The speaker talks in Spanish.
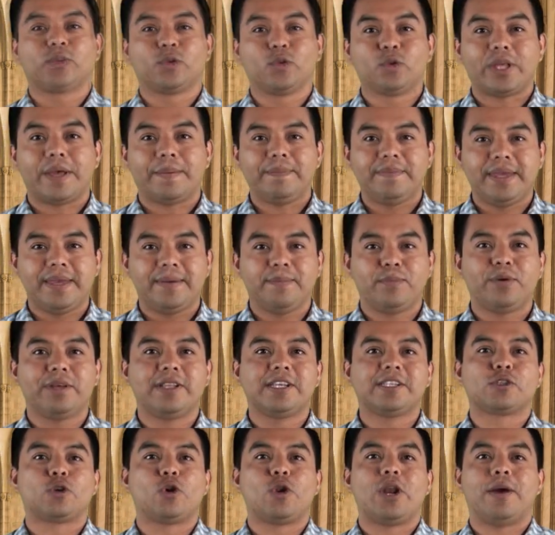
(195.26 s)
Tú también
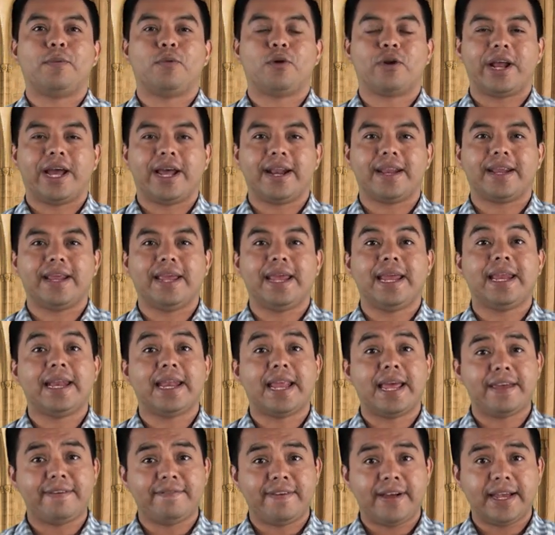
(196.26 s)
puedes colaborar
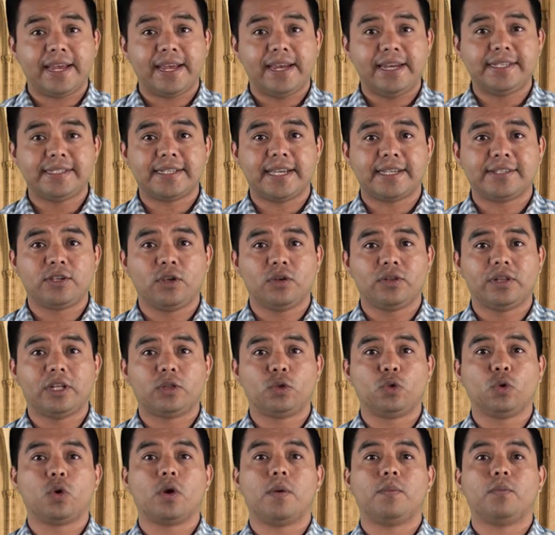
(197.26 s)
en la evangelización
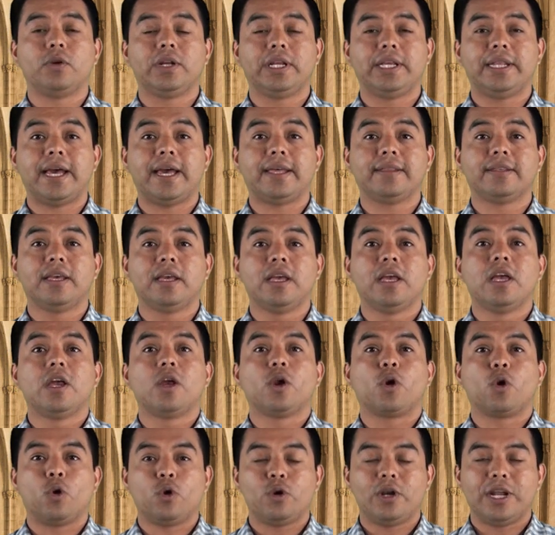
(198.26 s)
de tu comunidad
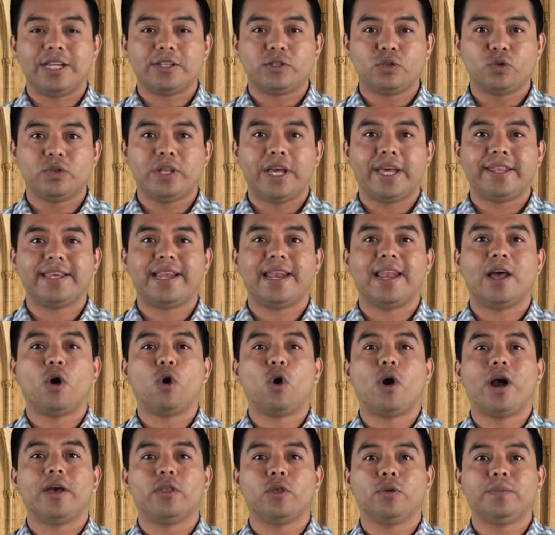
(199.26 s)
con la ayuda de la
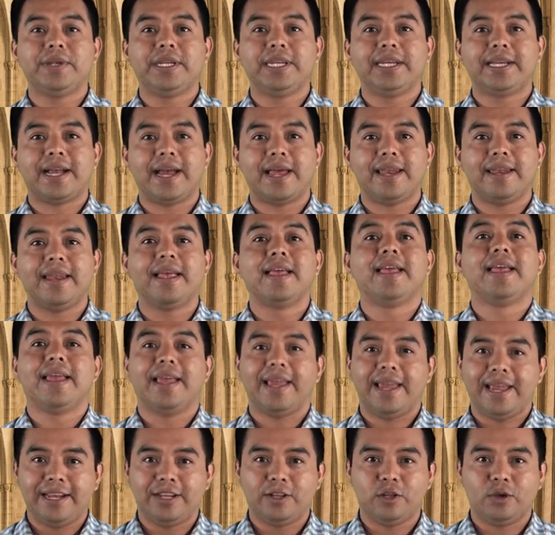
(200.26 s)
hoja dominical
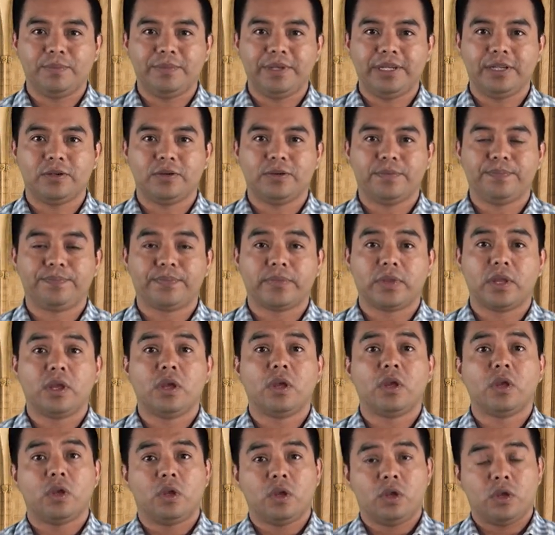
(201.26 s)
El Domingo.
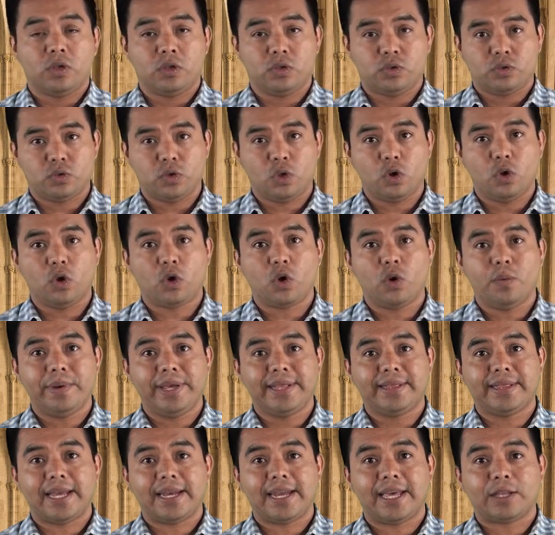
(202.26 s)
Solo
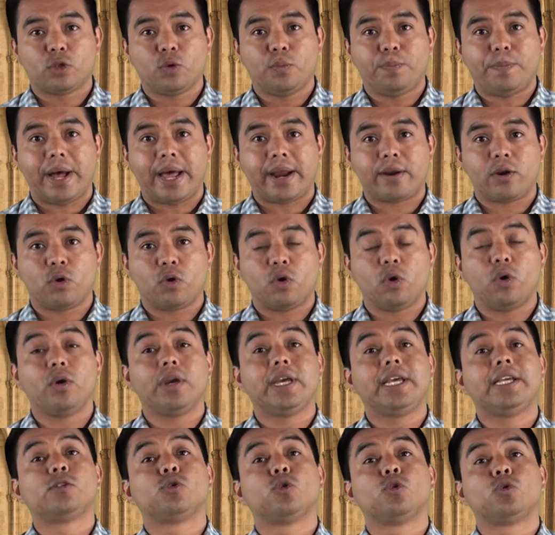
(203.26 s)
coméntale a tu
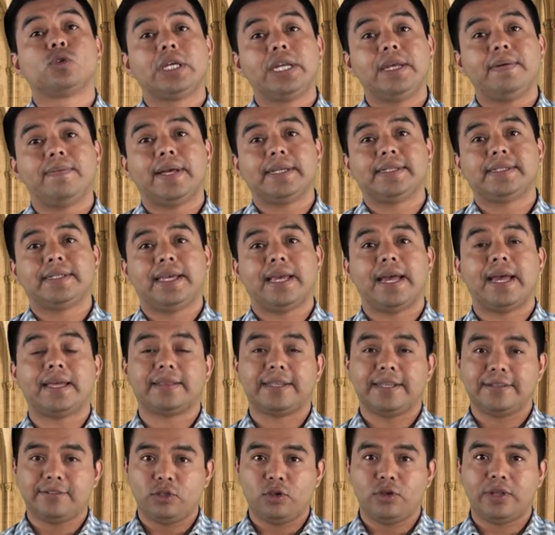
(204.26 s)
párroco y suscríbanse a
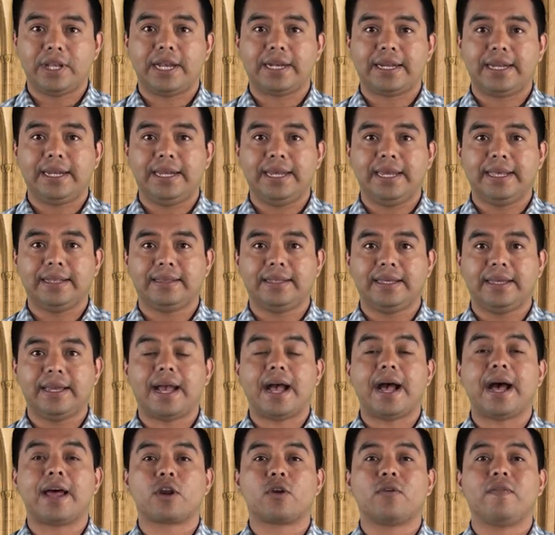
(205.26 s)
atención al
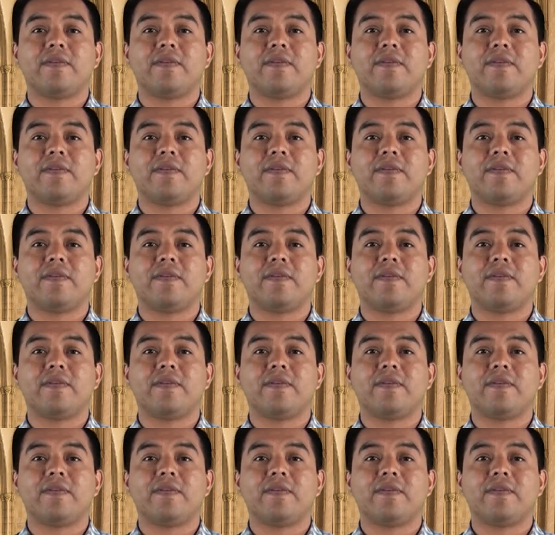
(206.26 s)
Que